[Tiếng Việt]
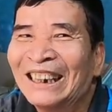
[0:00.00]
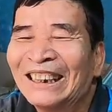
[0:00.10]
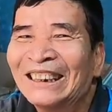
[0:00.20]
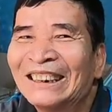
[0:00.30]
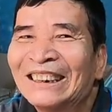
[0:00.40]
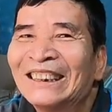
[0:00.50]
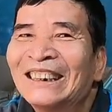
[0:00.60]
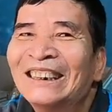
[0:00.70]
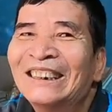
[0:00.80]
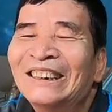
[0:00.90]
là chú út ở
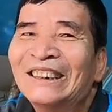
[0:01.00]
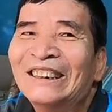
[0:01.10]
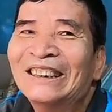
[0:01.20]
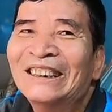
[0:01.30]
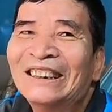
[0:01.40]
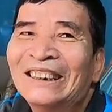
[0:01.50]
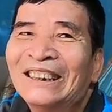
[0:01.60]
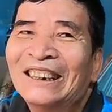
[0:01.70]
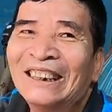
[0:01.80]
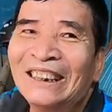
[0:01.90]
nhà là
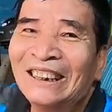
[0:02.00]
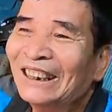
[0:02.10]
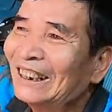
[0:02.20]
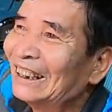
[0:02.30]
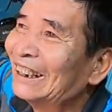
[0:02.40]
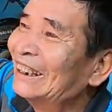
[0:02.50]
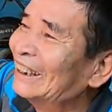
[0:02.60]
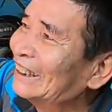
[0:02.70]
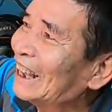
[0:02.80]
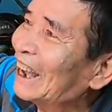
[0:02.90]
nhà chú út khá không
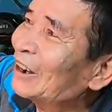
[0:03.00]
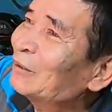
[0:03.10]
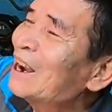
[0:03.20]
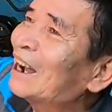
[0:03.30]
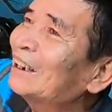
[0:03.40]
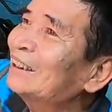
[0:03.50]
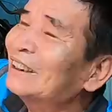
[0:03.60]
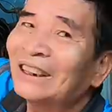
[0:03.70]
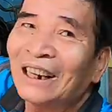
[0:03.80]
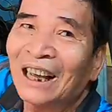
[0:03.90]
dạ cũng đã
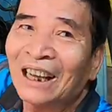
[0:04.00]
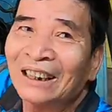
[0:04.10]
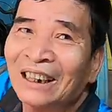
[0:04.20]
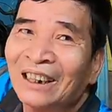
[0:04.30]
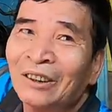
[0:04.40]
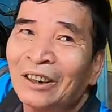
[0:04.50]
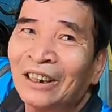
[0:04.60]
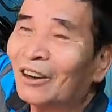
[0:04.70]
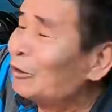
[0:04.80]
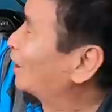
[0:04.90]
là
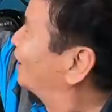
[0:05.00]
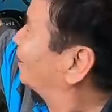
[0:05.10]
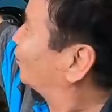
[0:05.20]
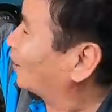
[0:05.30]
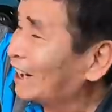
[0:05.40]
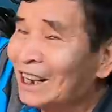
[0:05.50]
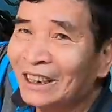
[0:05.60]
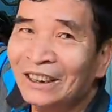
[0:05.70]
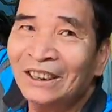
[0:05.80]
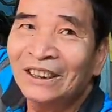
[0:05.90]
ở ngoài đường mẹ
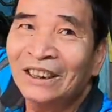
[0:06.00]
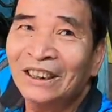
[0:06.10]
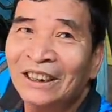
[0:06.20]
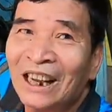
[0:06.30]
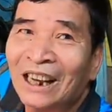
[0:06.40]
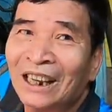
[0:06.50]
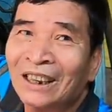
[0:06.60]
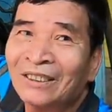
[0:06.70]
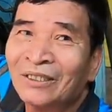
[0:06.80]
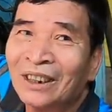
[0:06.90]
đó à. đàn
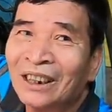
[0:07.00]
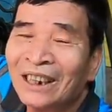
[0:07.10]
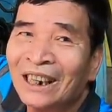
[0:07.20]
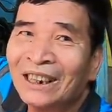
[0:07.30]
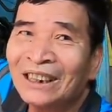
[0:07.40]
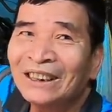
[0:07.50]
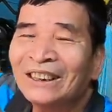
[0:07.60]
à, mà ấy đó